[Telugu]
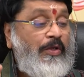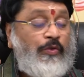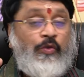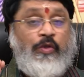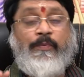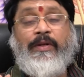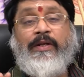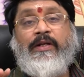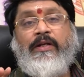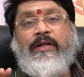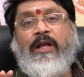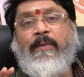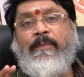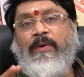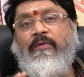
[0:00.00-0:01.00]
సో ఇప్పుడు
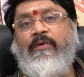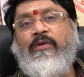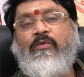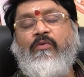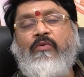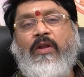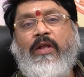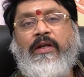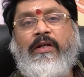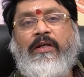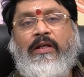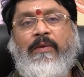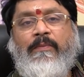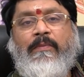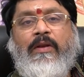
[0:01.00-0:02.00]
ఏంటంటే అప్పటి వరకు కూడా
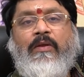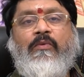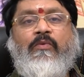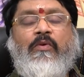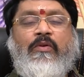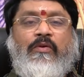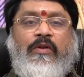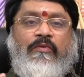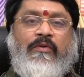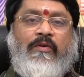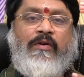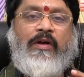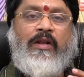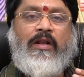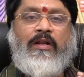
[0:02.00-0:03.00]
ఏంటంటే మనం కొన్ని కొన్ని
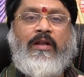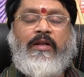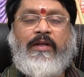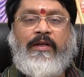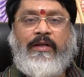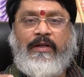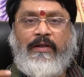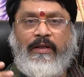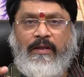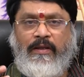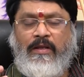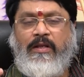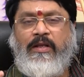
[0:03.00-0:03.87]
వ్యవహారాలు ఏంటంటే